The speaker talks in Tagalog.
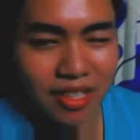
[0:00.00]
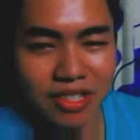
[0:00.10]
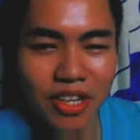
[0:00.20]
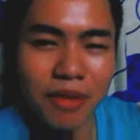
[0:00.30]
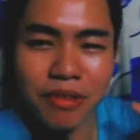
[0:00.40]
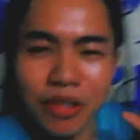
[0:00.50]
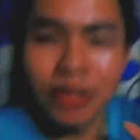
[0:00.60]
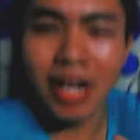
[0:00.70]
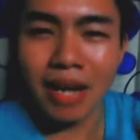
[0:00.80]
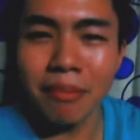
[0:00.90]
So yun, yun
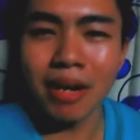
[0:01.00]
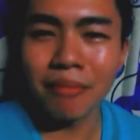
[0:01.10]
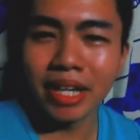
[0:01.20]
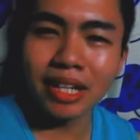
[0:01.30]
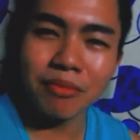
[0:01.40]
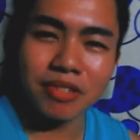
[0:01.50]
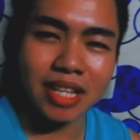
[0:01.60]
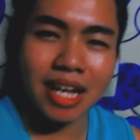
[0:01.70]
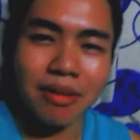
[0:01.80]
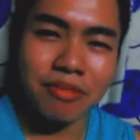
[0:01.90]
na nga mga men,
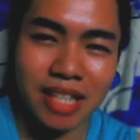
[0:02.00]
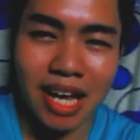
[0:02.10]
kamusta, kamusta,